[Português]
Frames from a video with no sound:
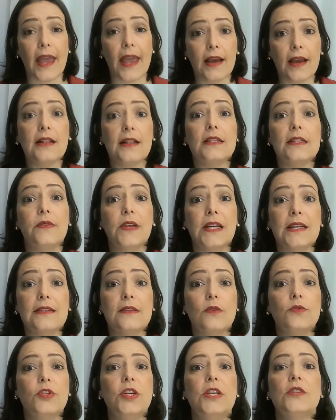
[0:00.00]
É a
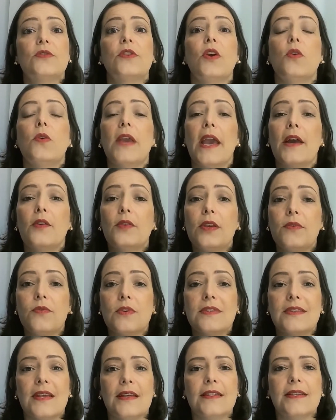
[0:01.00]
classificação de risco que eu quero que
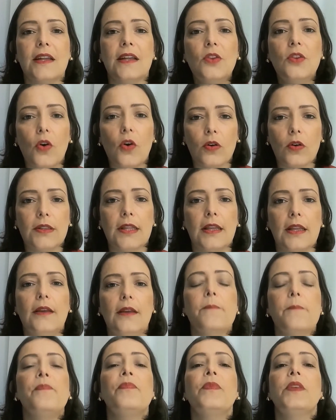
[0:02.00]
vocês
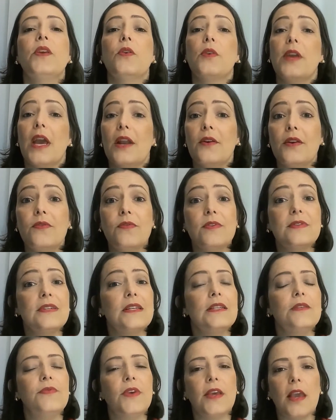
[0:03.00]
anotem, que eu quero que
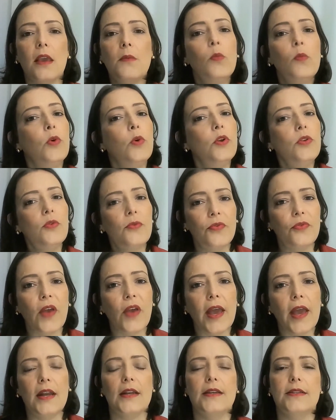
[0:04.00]
vocês fiquem muito
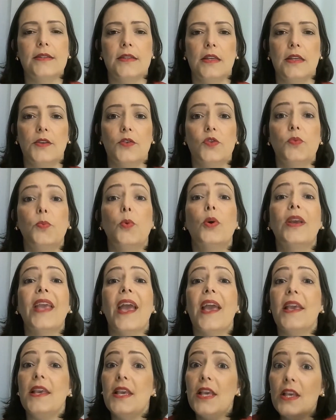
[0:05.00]
feras nisso,
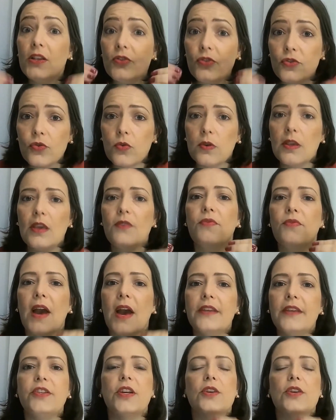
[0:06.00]
porque é isso que
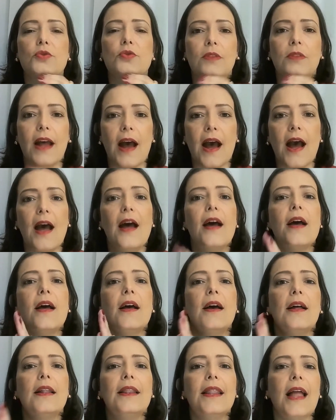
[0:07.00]
vai te ajudar
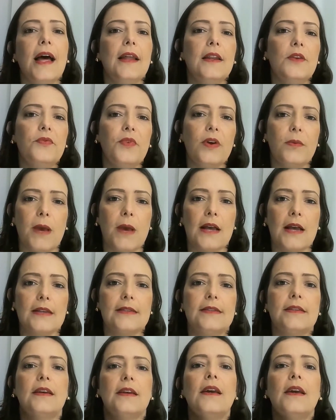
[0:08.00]
lá na
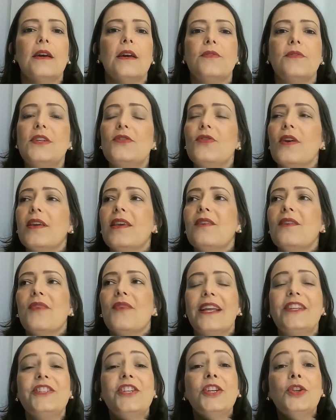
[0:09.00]
farmácia, isso é que
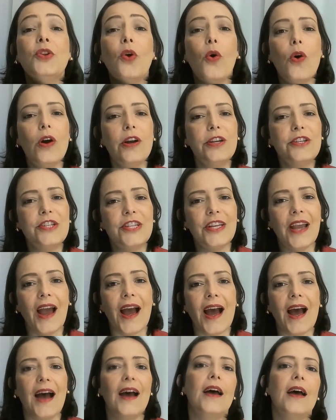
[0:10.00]
vai te
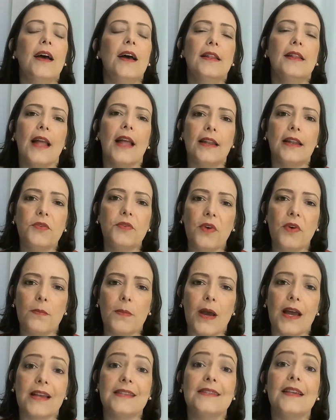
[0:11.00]
nortear lá na
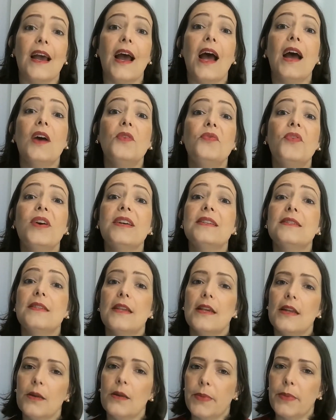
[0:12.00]
farmácia a
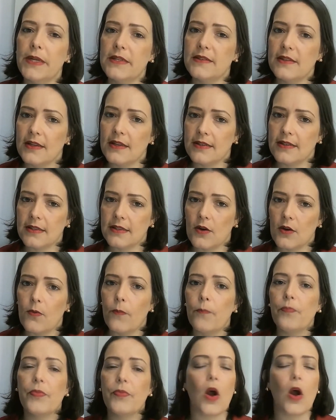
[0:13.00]
fazer a
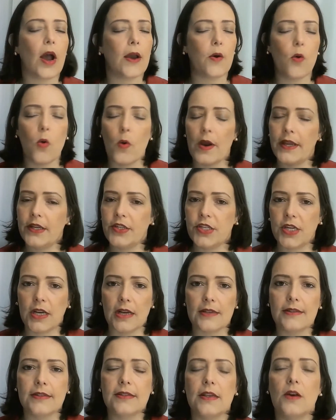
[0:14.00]
prescrição a, ou a
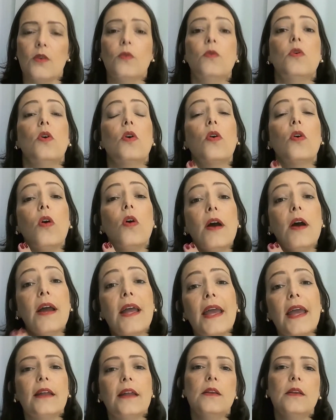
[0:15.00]
indicação
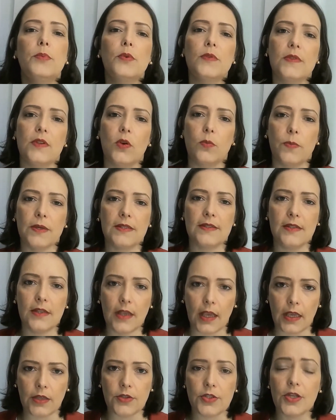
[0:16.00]
correta para o seu
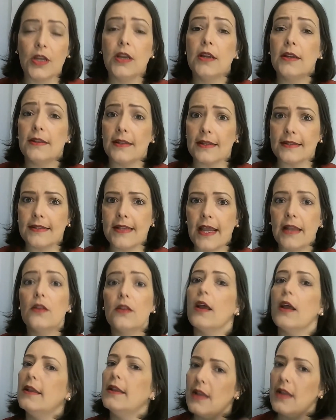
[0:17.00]
paciente, tá
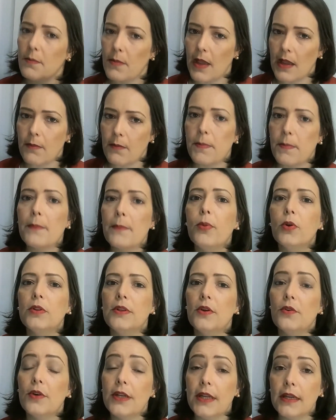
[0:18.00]
certo? E também para
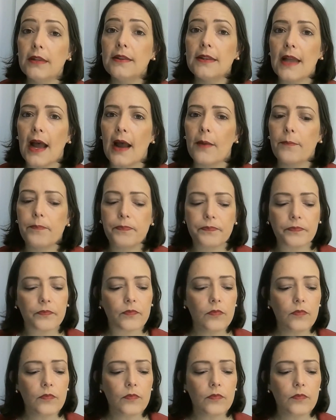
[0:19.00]
poder orientar.